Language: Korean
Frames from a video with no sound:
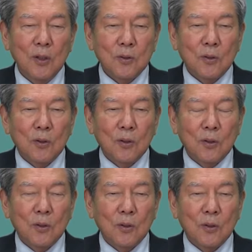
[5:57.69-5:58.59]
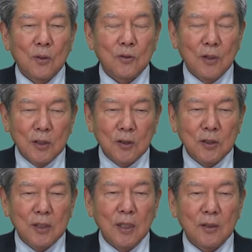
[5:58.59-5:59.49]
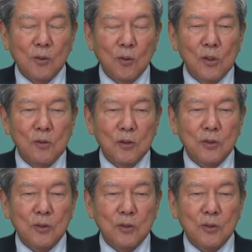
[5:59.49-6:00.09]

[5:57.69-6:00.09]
또 중학교 시대에 5.16 그